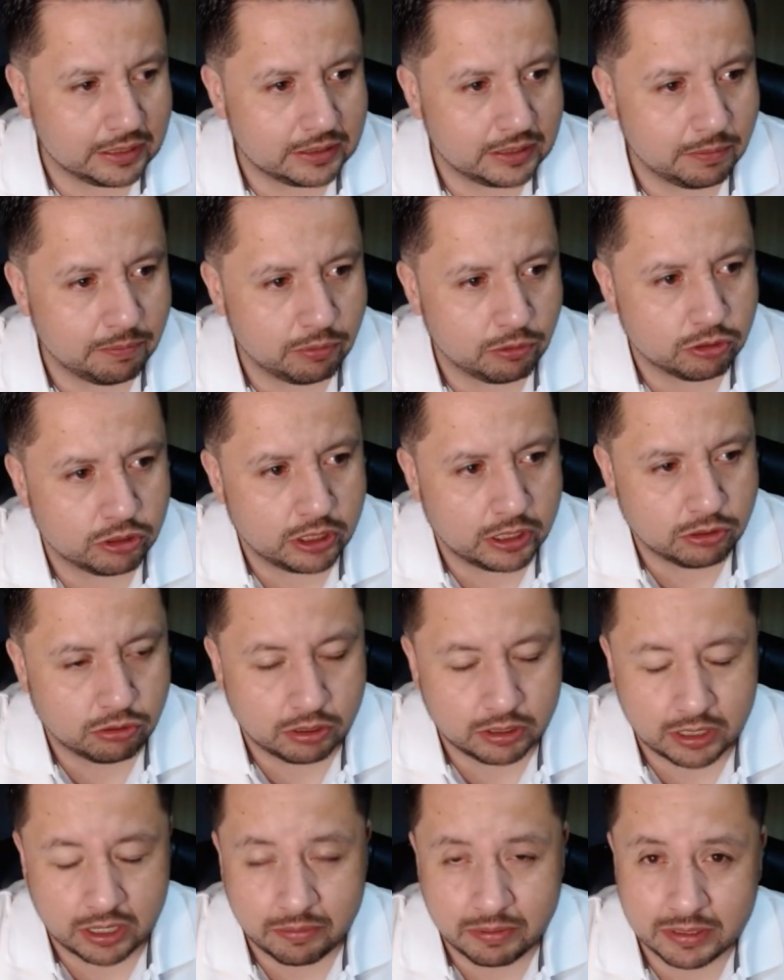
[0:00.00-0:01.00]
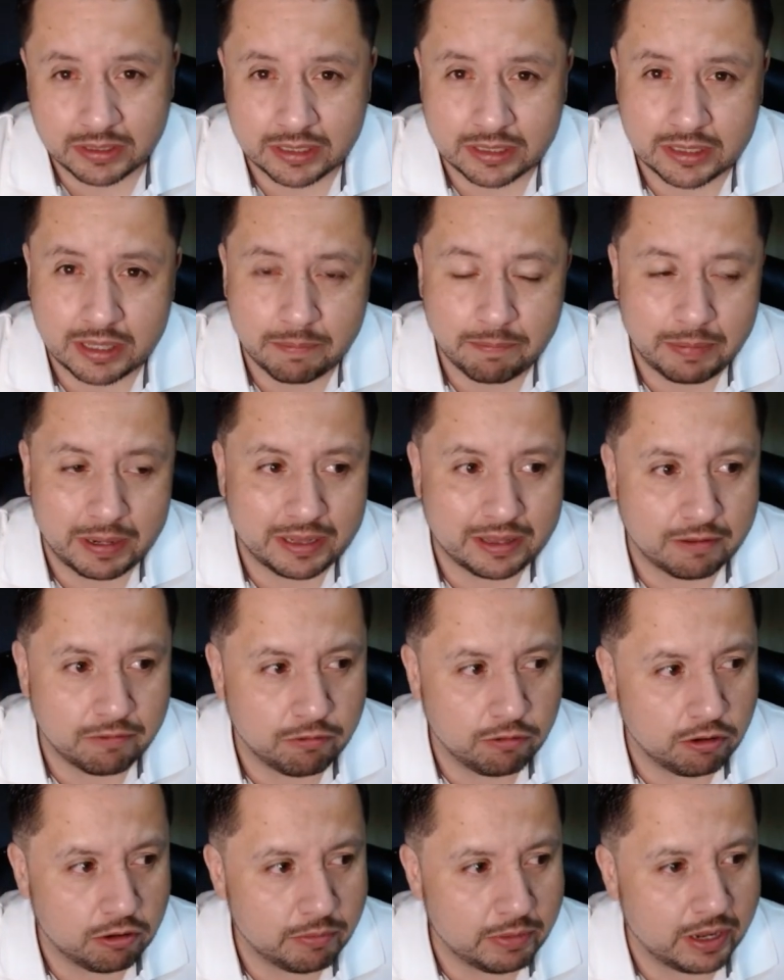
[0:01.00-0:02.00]
este proceso a través de esta
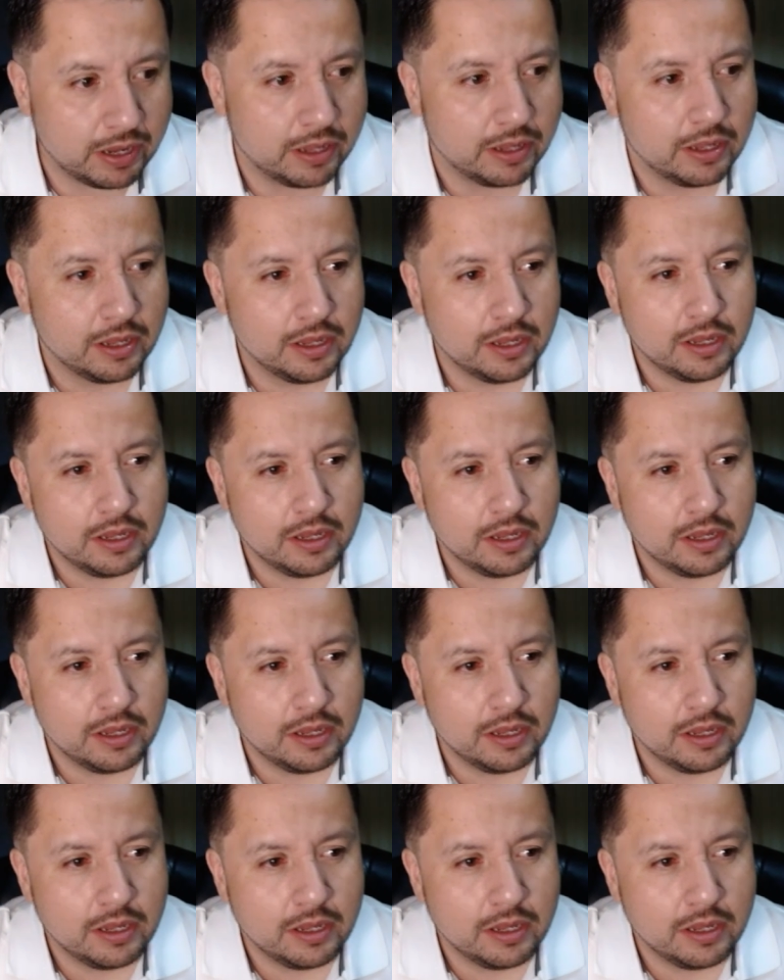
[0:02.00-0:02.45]
plataforma